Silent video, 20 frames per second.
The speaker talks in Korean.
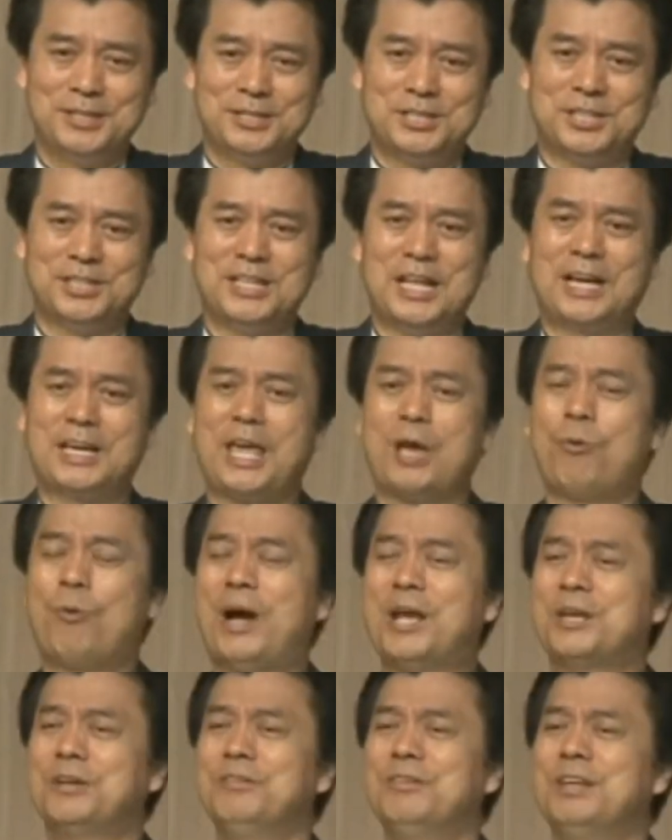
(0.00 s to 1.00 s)
신앙에
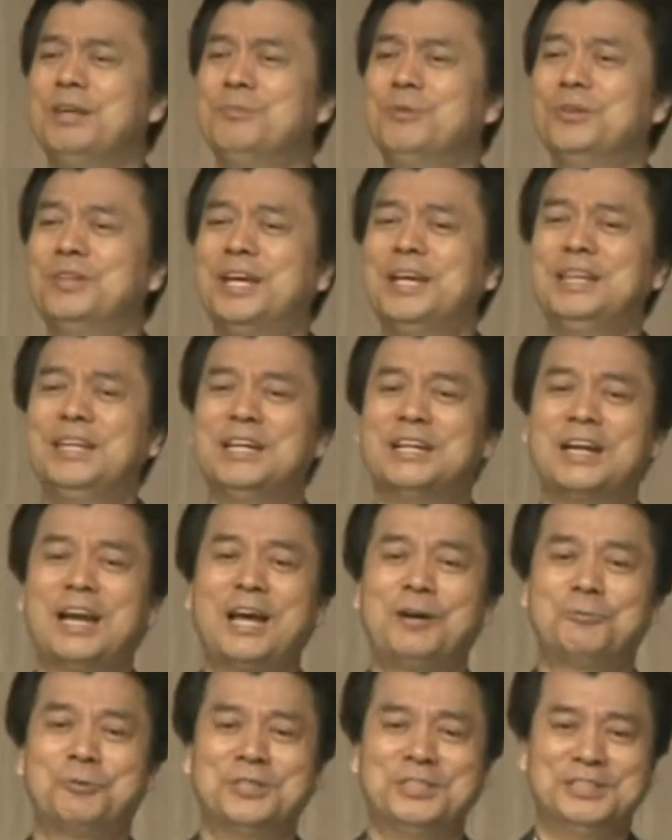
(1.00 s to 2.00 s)
과연 리모델링을
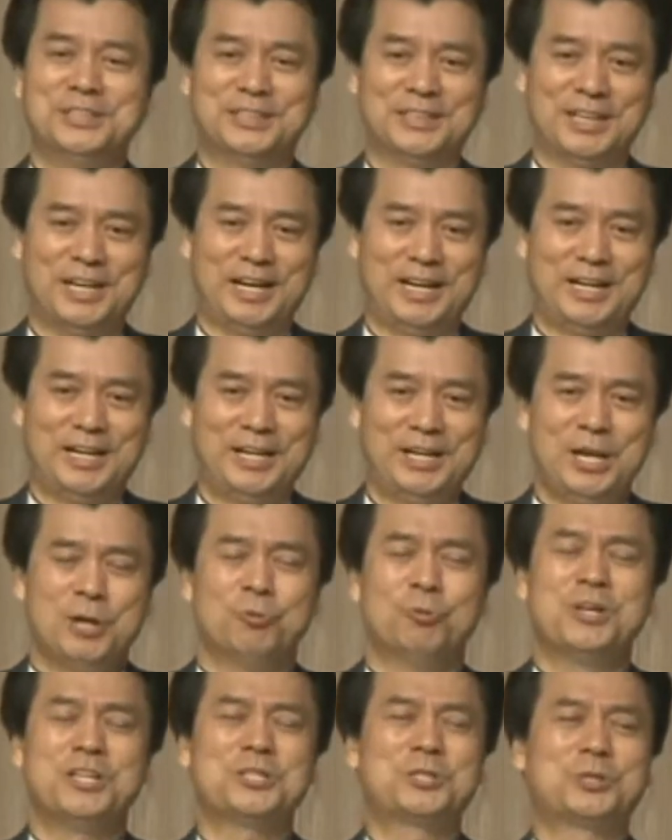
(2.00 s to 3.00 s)
하고 있는가?
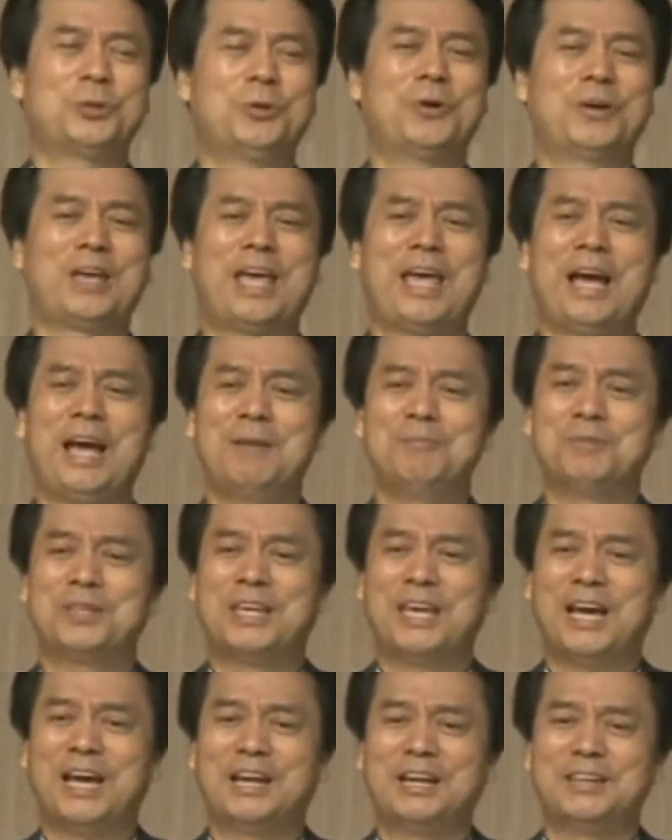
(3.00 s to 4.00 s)
우리 속에
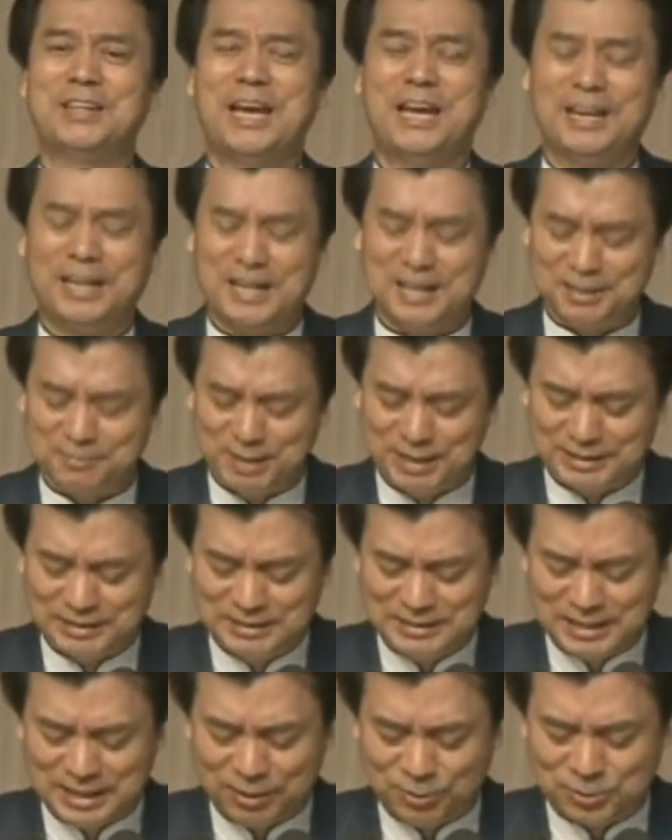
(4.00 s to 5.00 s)
함께하는 하나님의
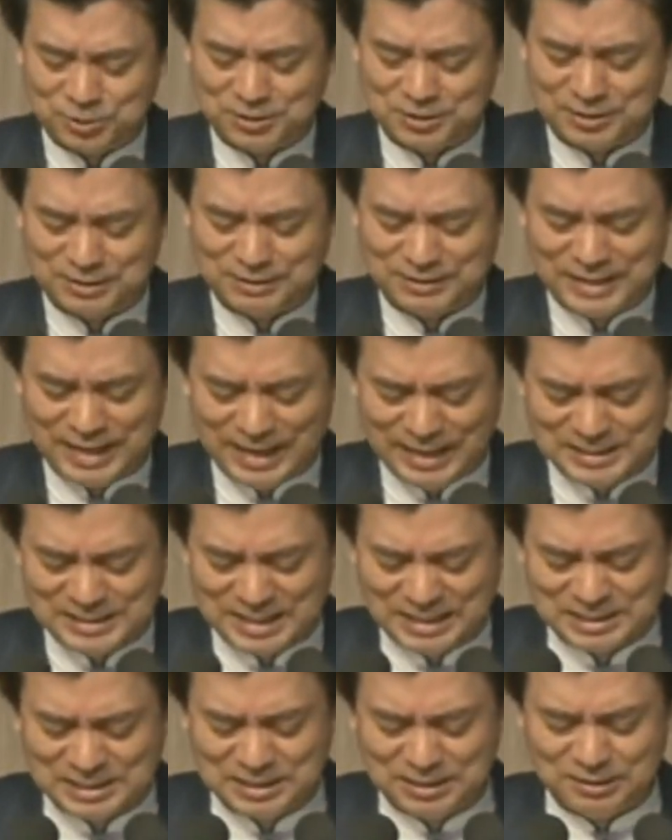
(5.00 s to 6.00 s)
은혜로서 내
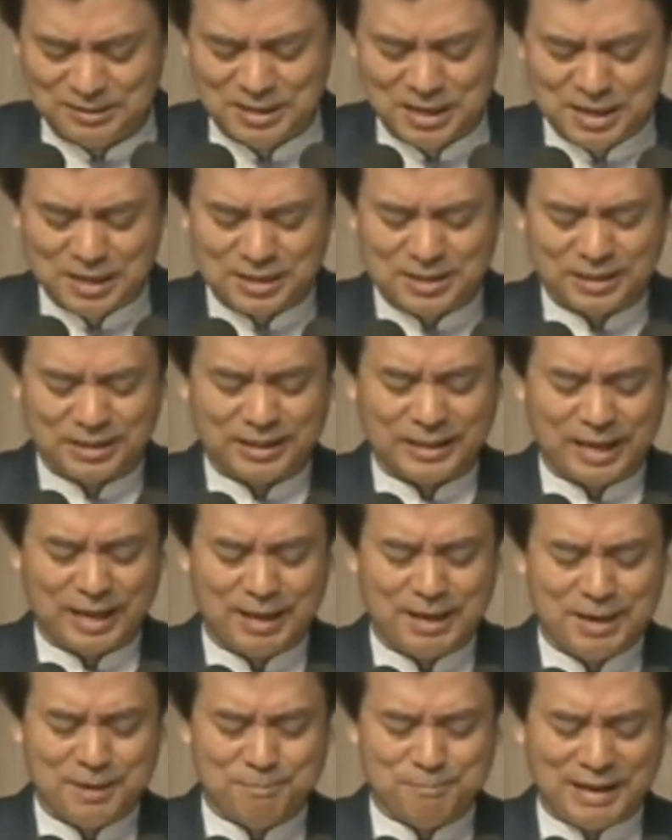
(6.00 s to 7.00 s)
자신을
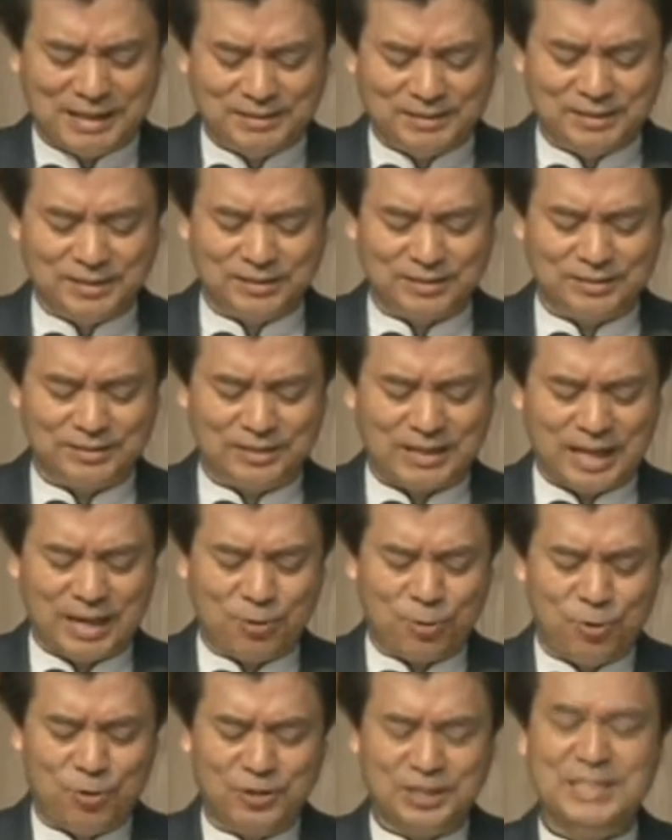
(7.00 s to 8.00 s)
그렇게 만들어
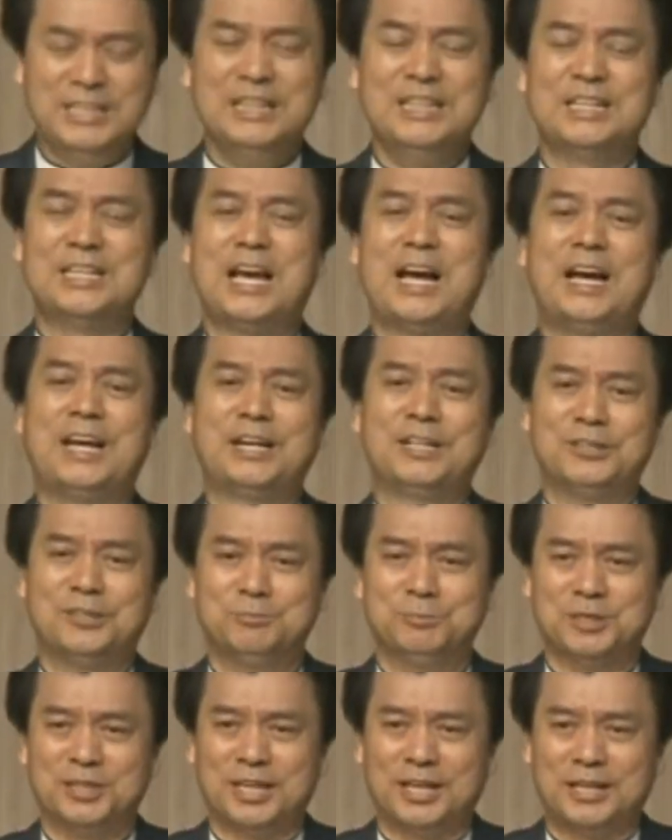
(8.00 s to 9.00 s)
가고 있느냐 하는
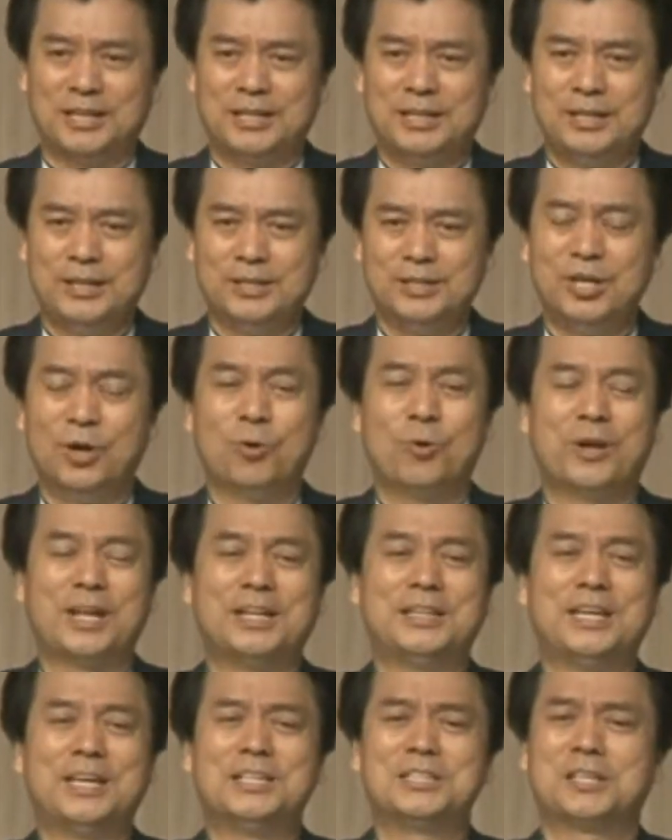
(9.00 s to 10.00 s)
겁니다.
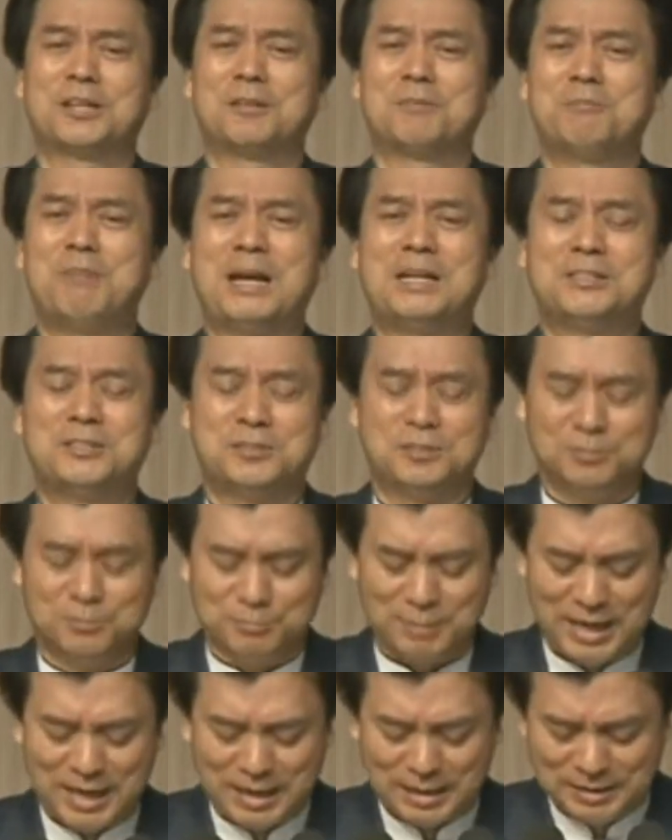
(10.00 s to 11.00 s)
영혼에 대해서는
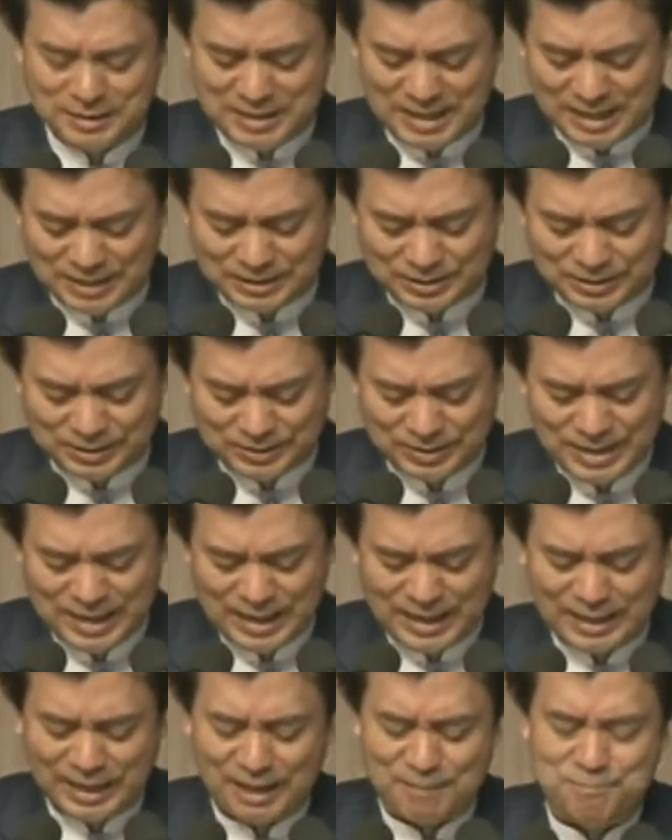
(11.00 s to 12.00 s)
말씀에 의하여
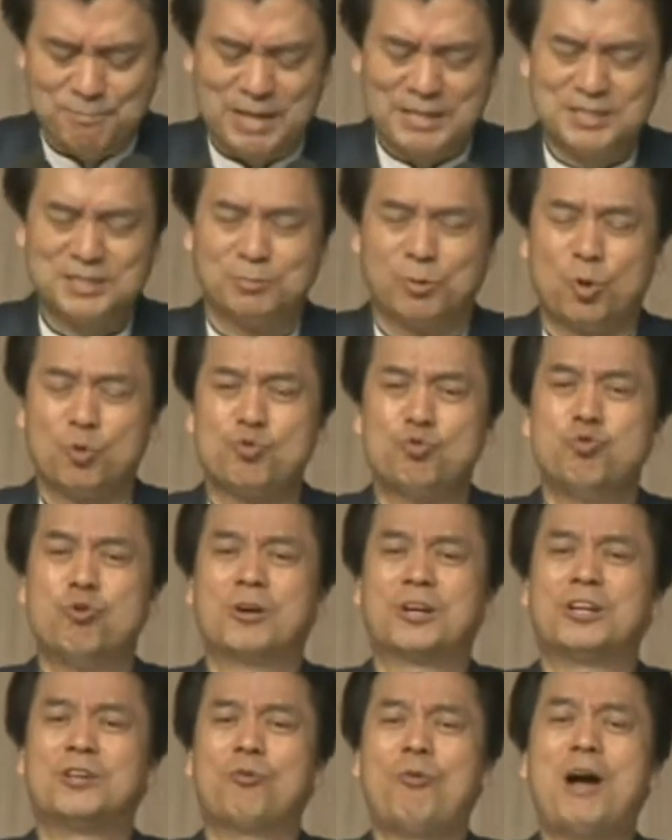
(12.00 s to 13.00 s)
하나님 말씀으로
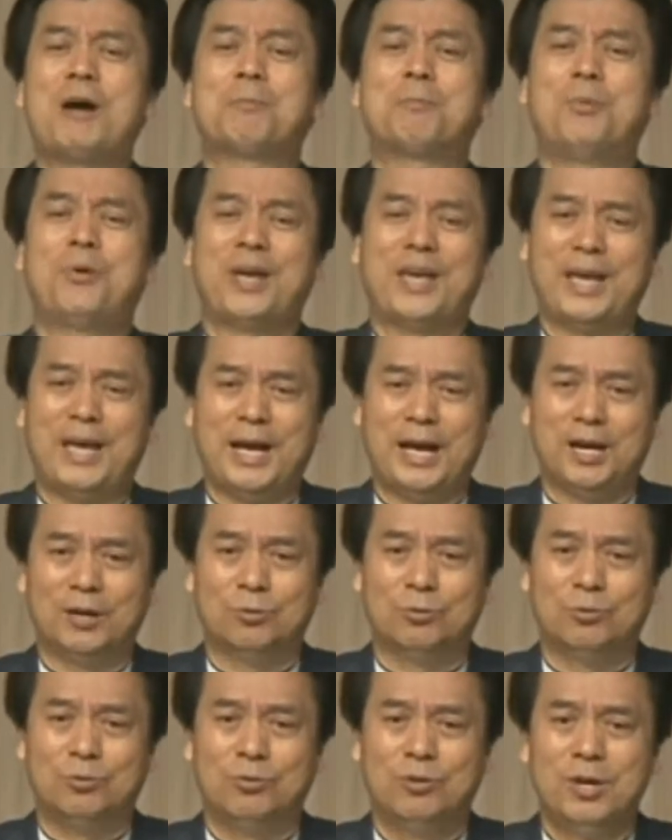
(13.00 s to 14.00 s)
구원을 확보해야
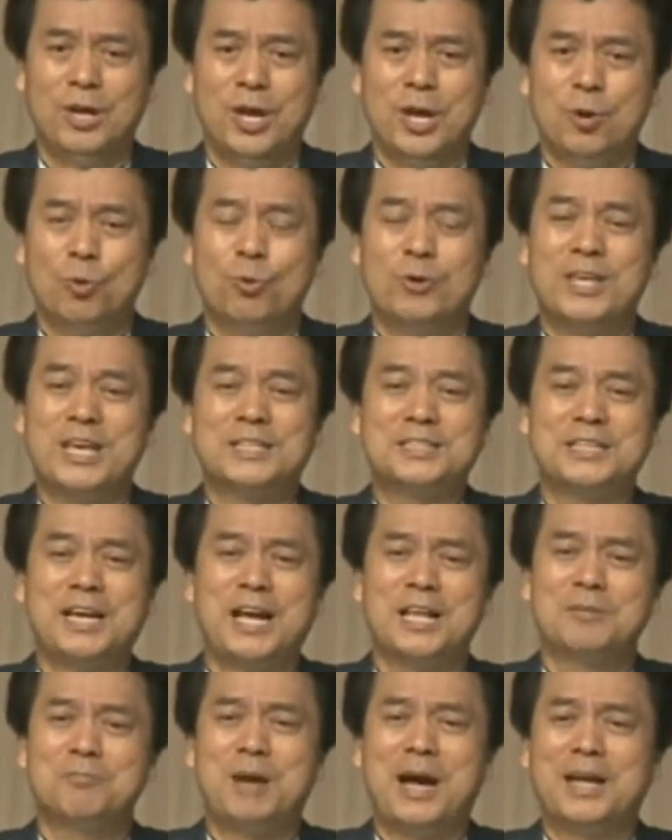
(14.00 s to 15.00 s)
하고 우리의
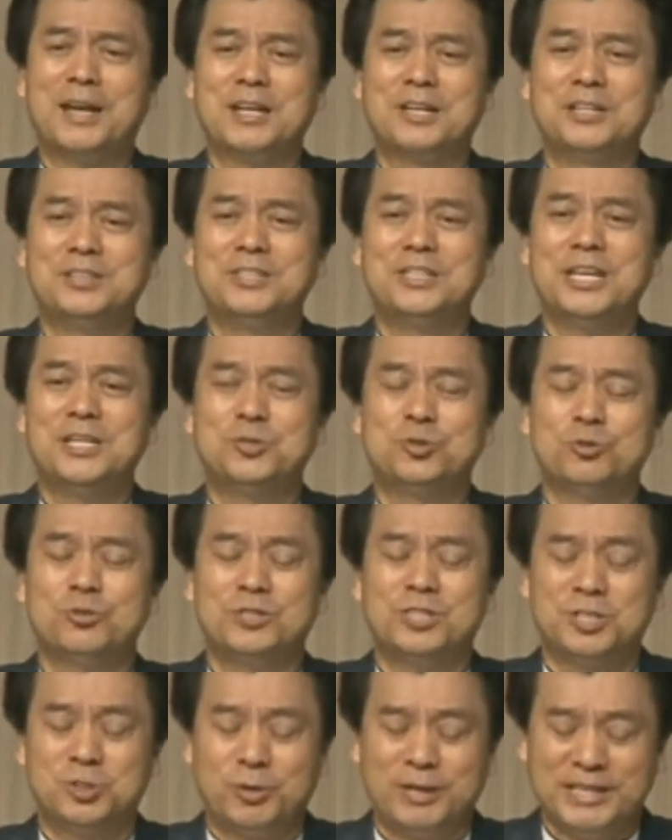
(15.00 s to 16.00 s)
삶 안에는
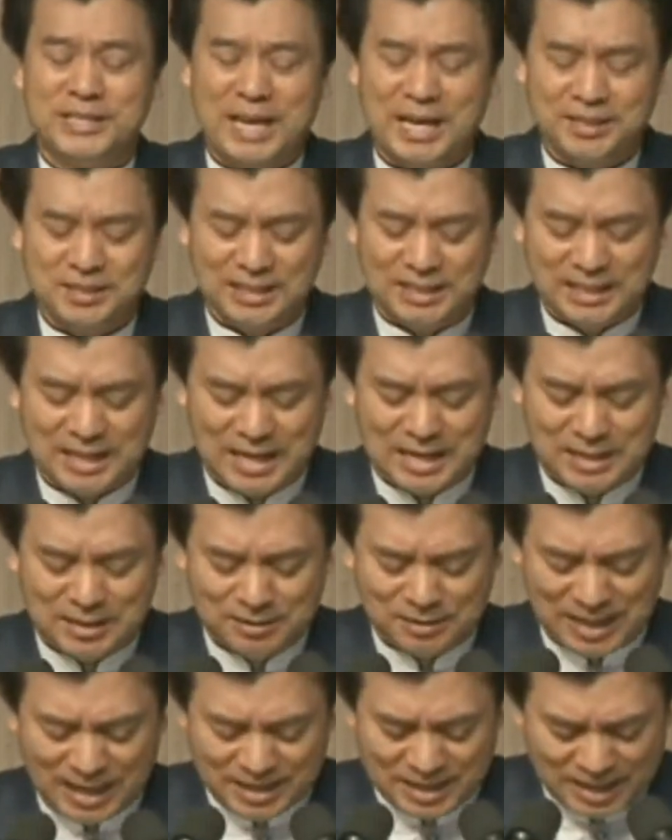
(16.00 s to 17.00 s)
예수 그리스도의
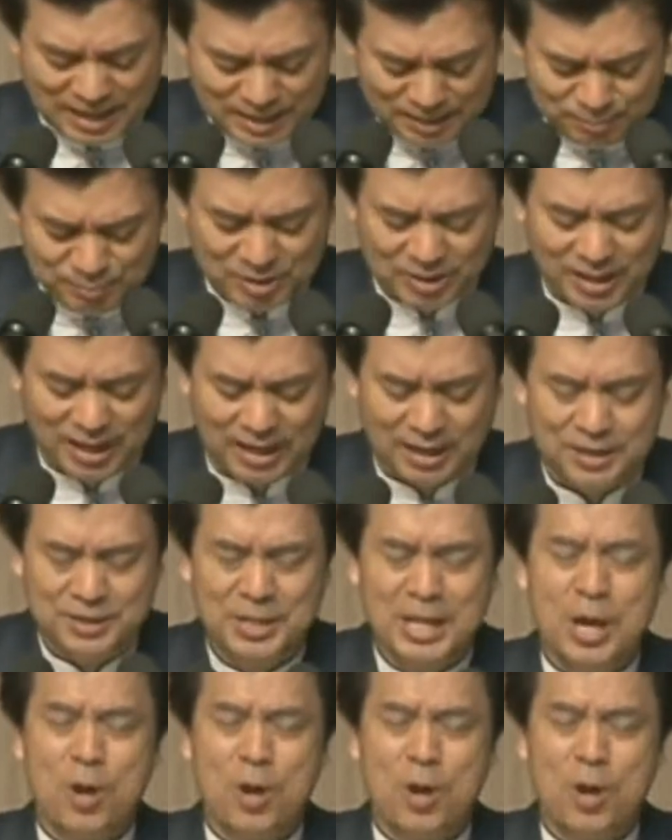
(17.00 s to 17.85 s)
향기가 나야 합니다.